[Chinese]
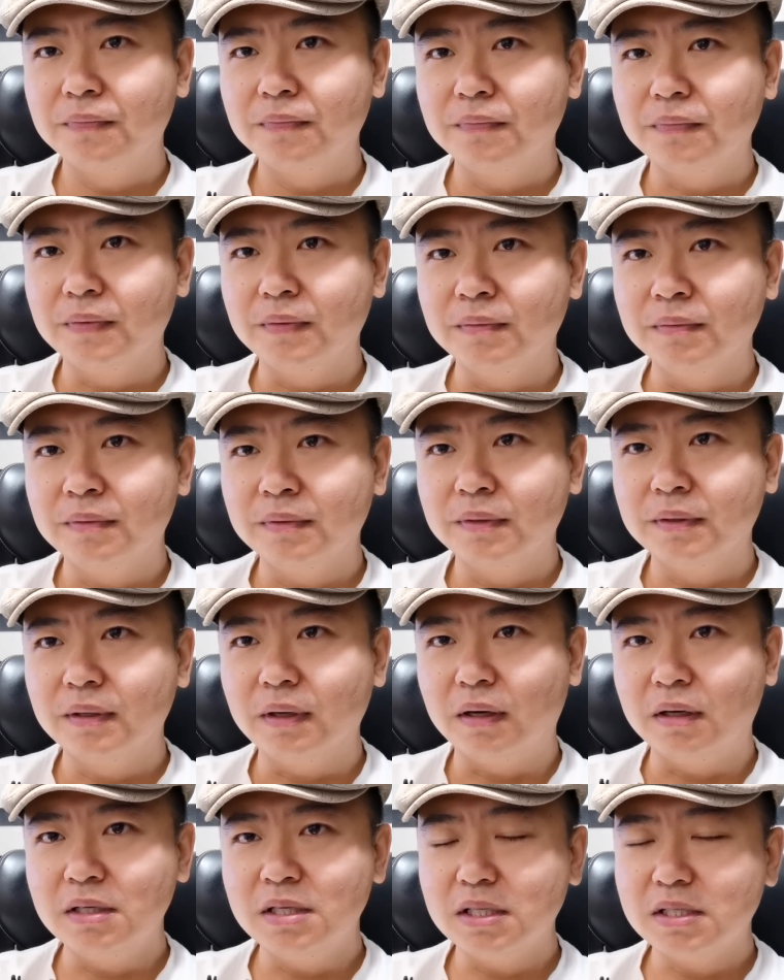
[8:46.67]
嗯，
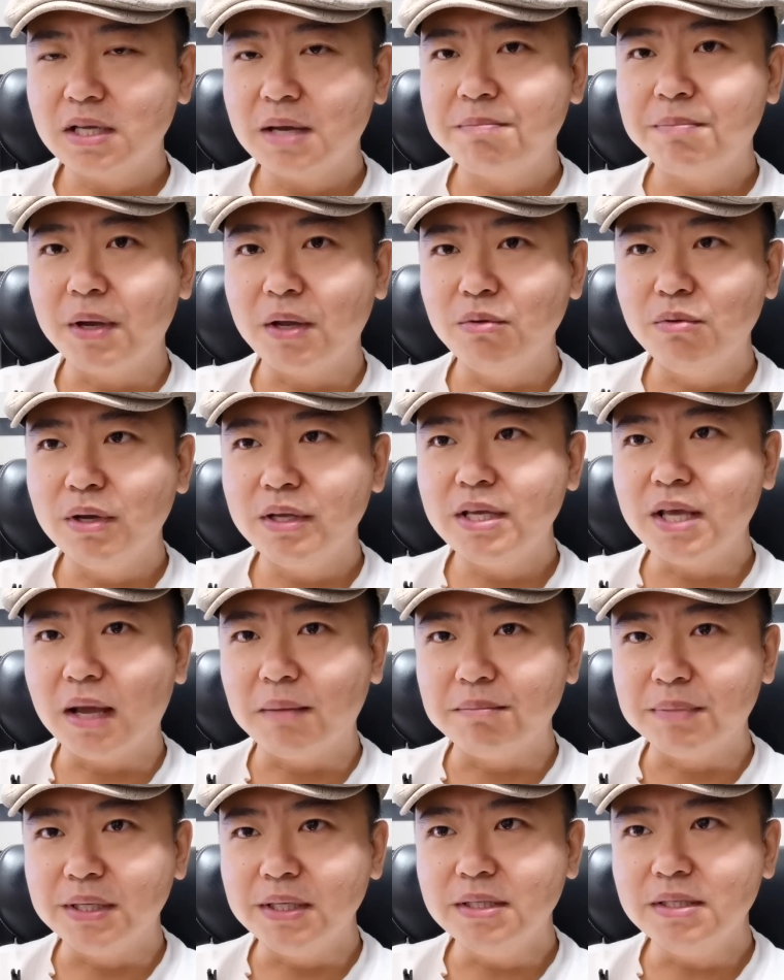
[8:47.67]
而且在北约
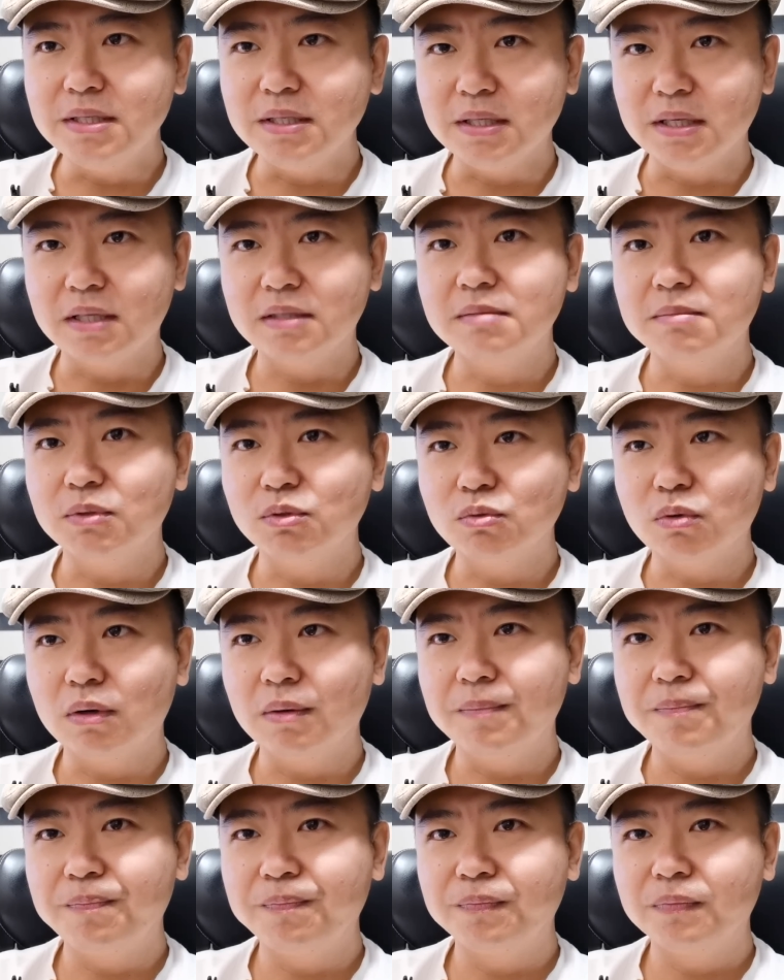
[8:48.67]
眼皮底下这么做，
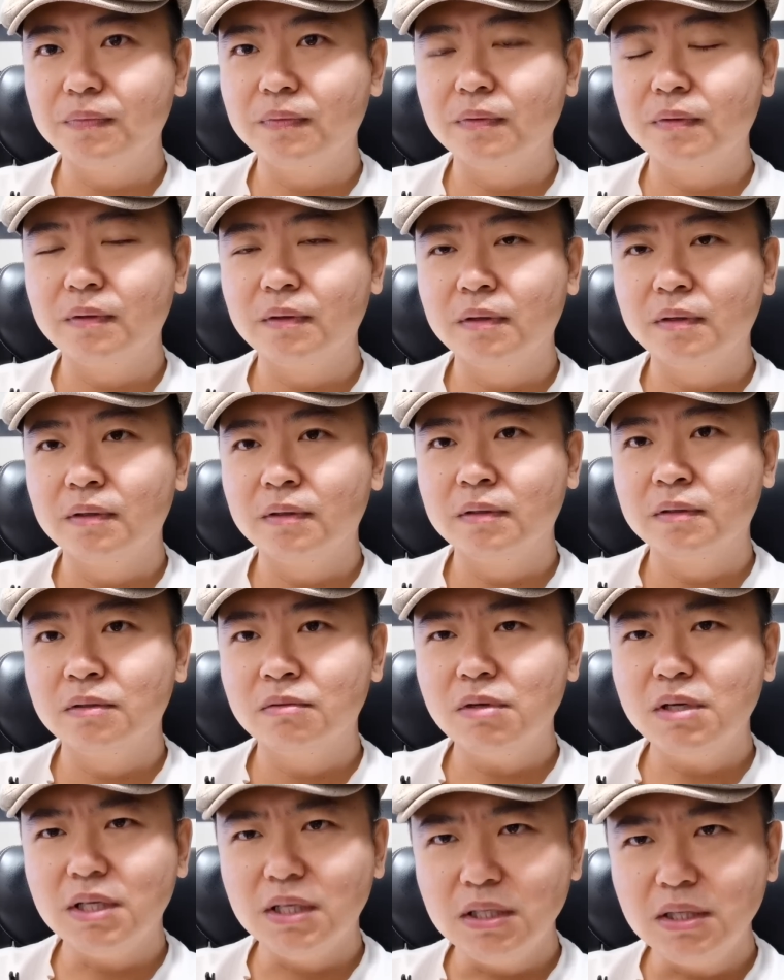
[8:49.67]

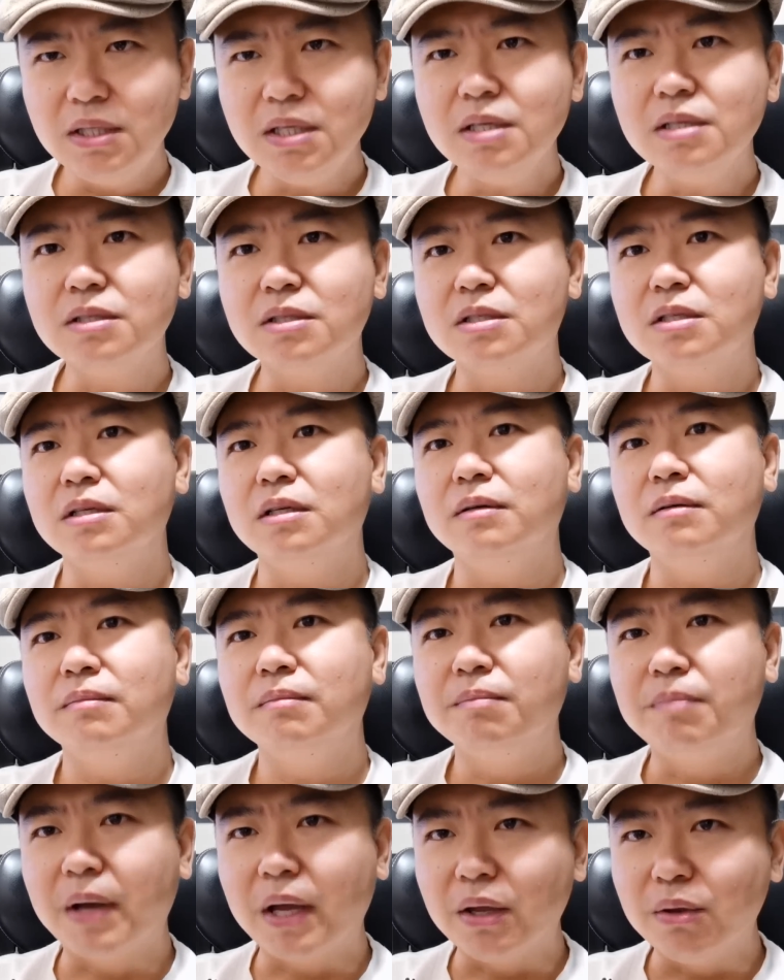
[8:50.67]
所以一定是
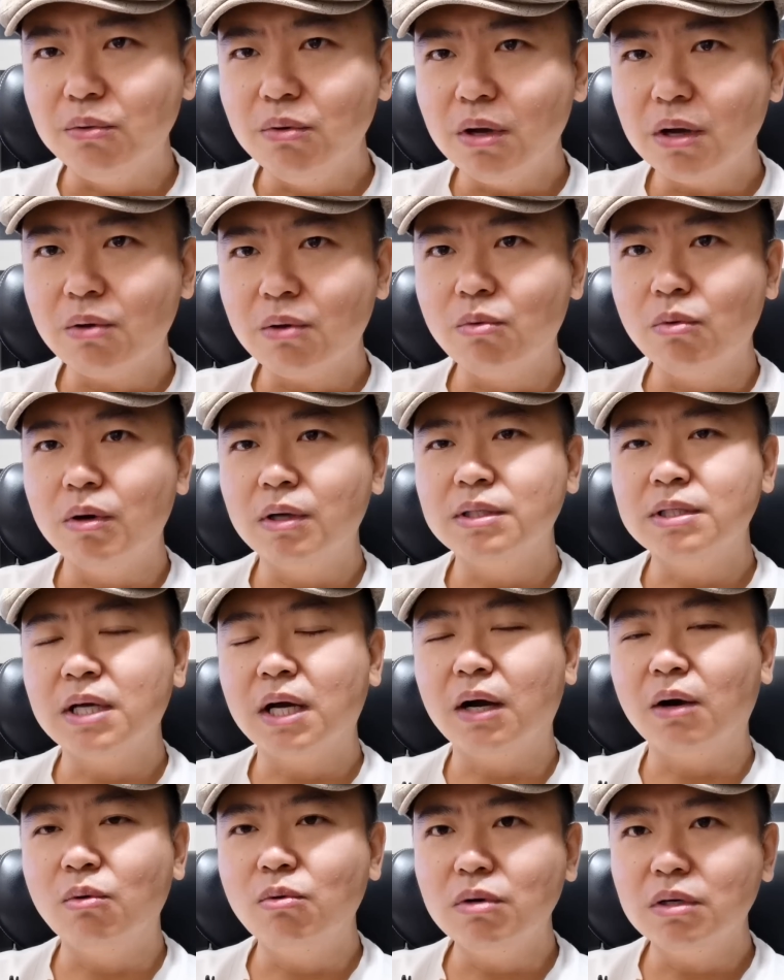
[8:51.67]
北约国
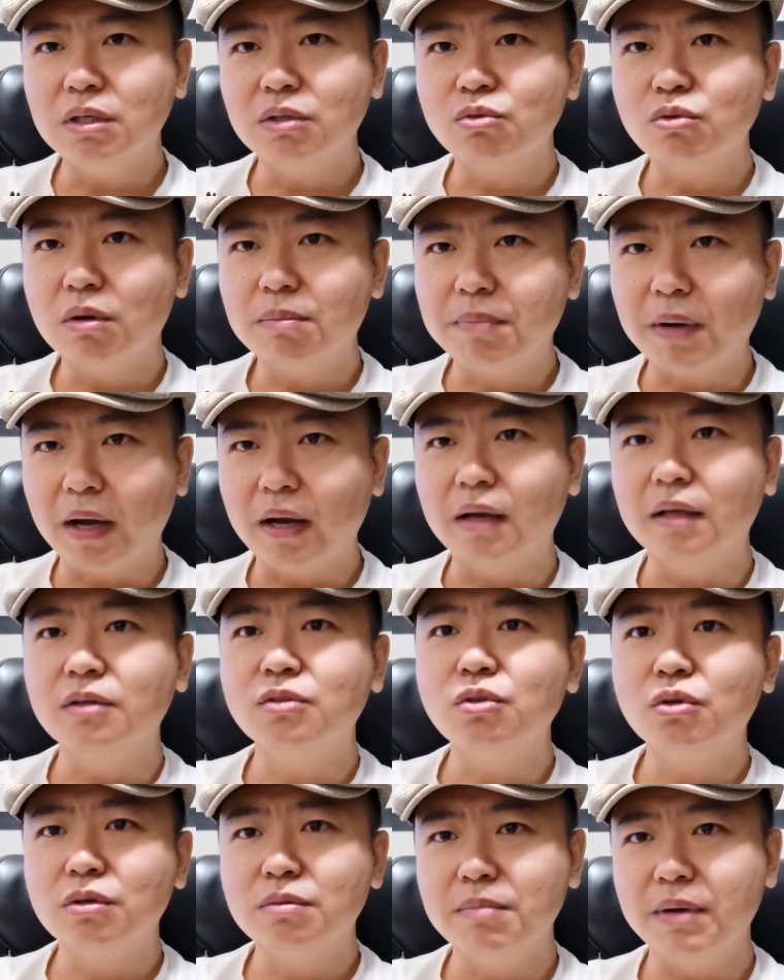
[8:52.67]
家，或者说白了
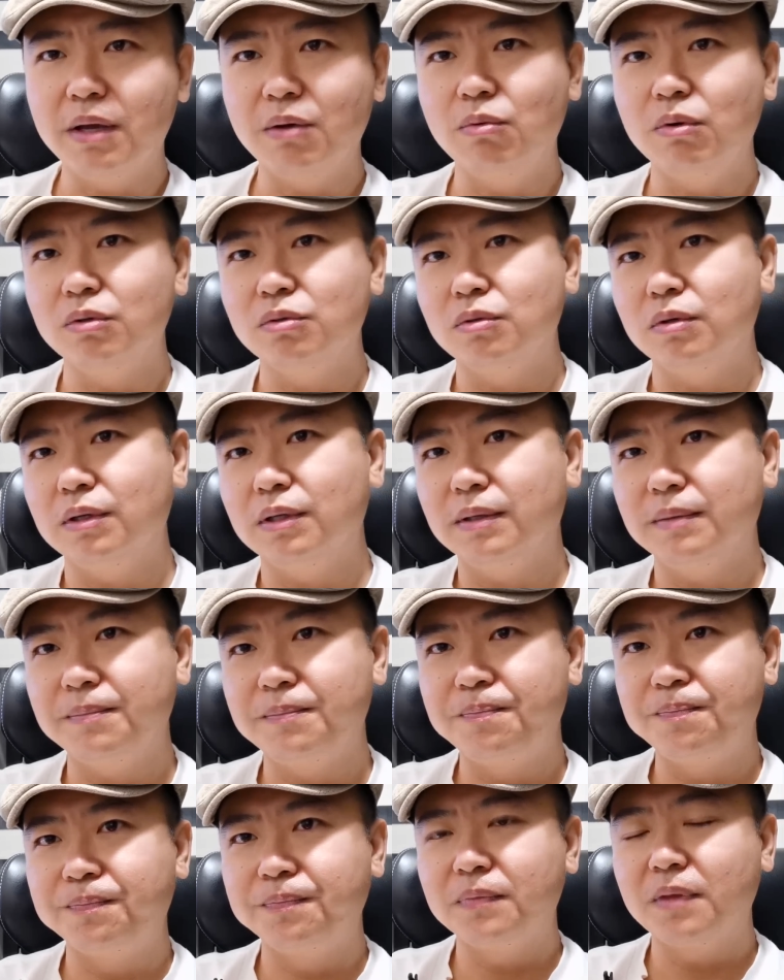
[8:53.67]
就是美国做的。
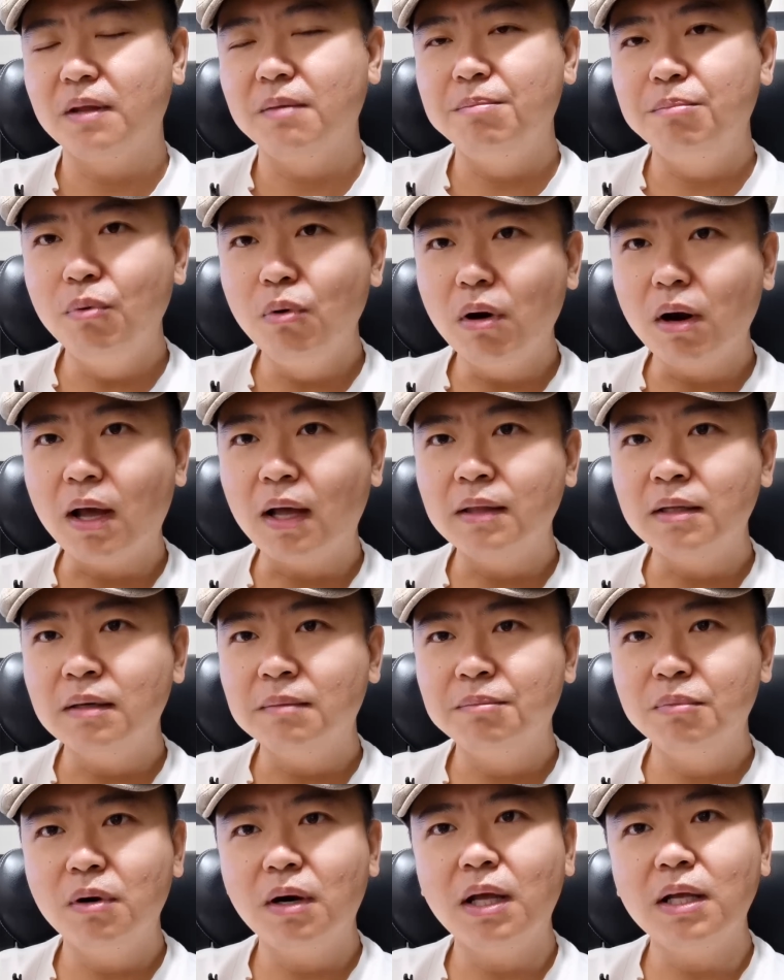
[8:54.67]
波兰呢？
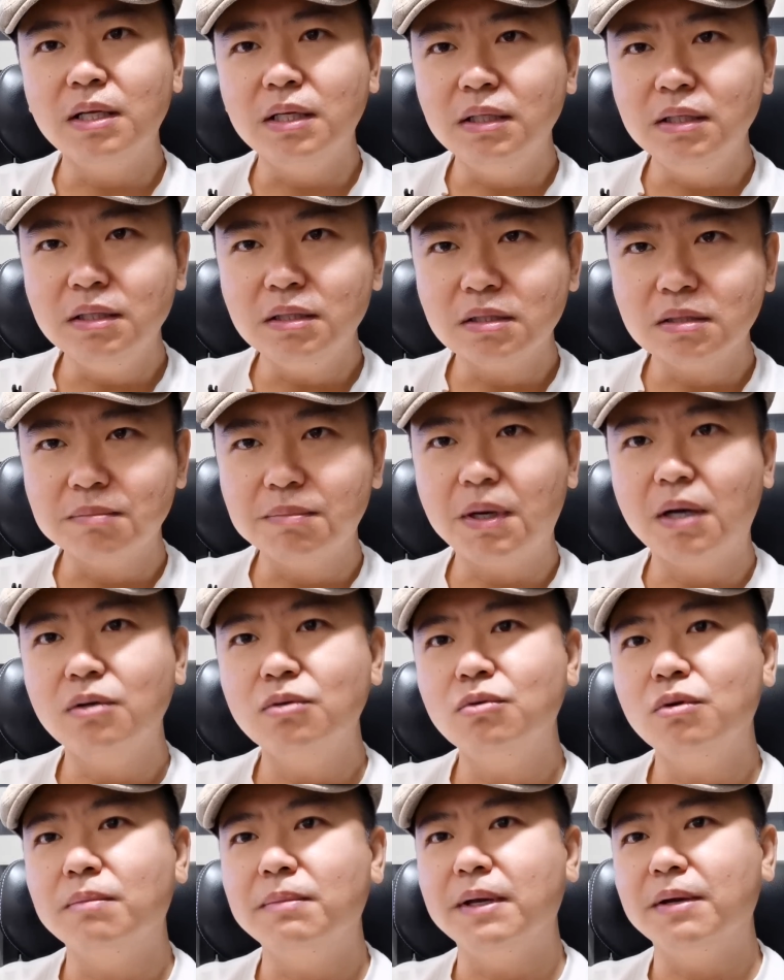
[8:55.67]
波兰一定是帮
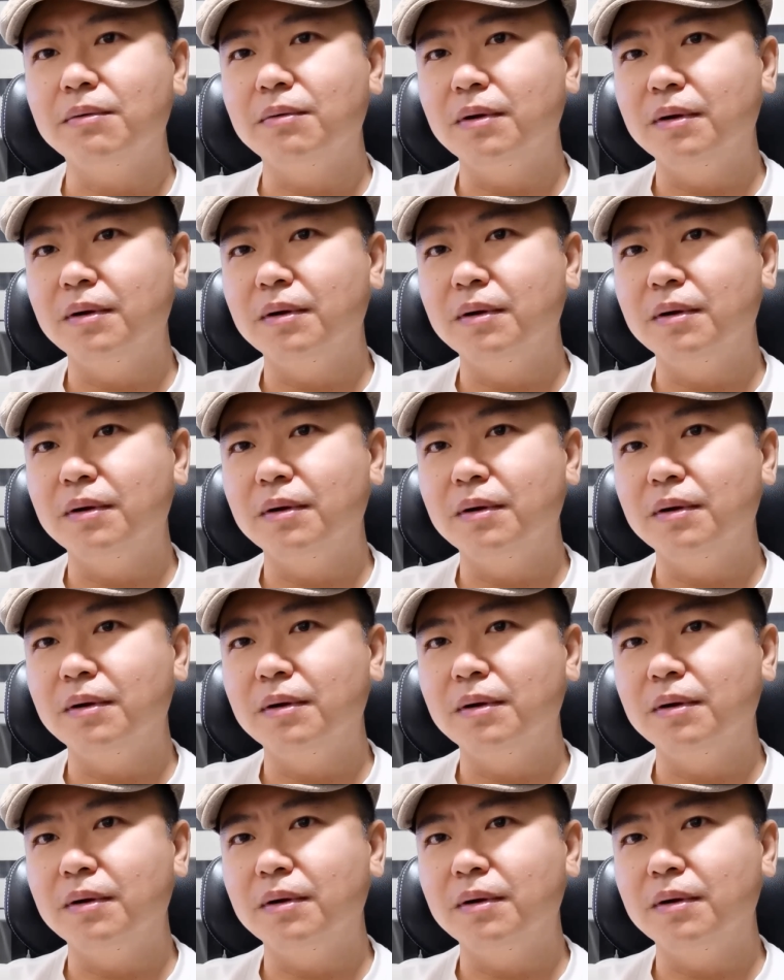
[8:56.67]
助了美国。